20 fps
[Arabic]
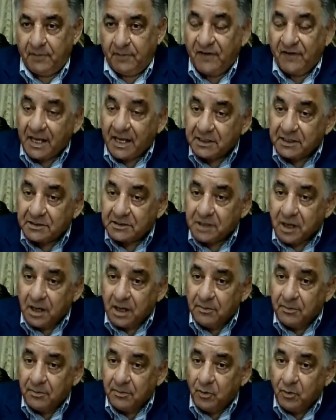في
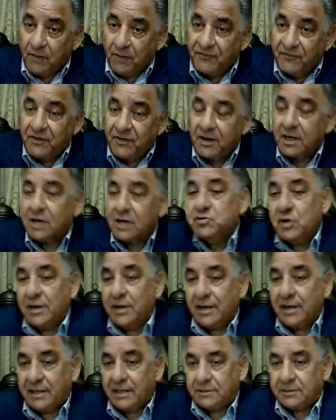الخطاب وفي
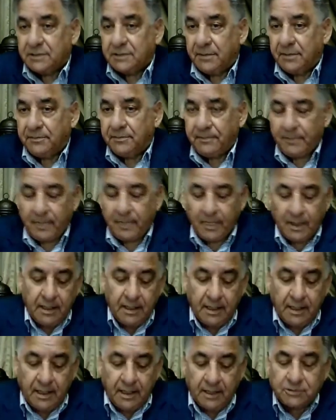رجل الخطاب
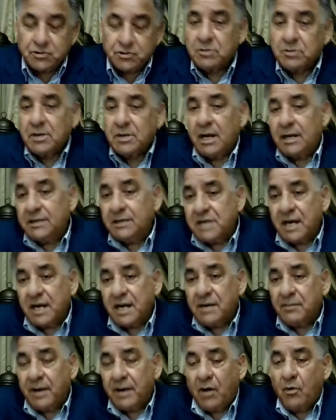
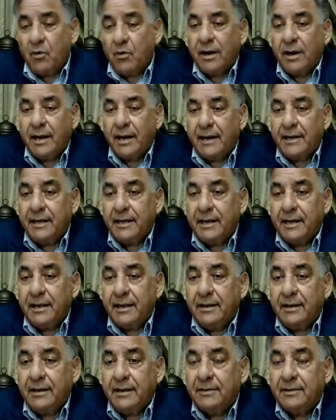الجانب الاول ان
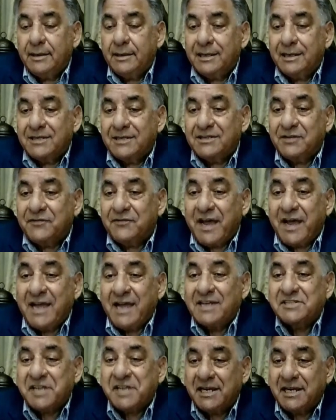
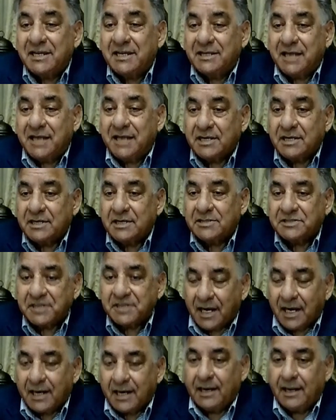اختفاء السيد
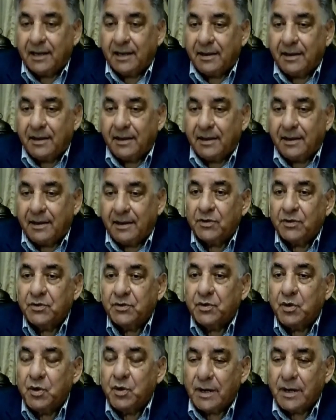حسن نصر الله
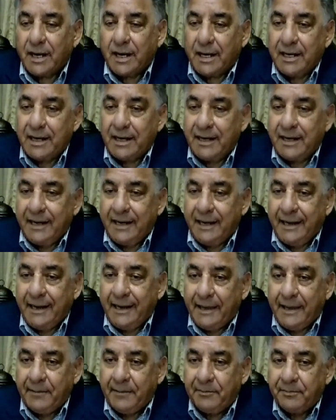والظهور على
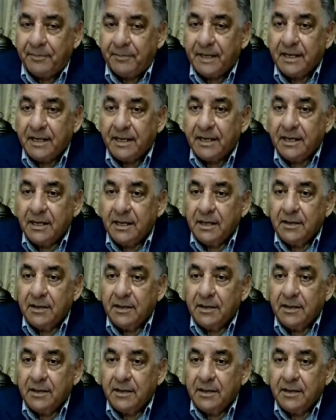الاعلام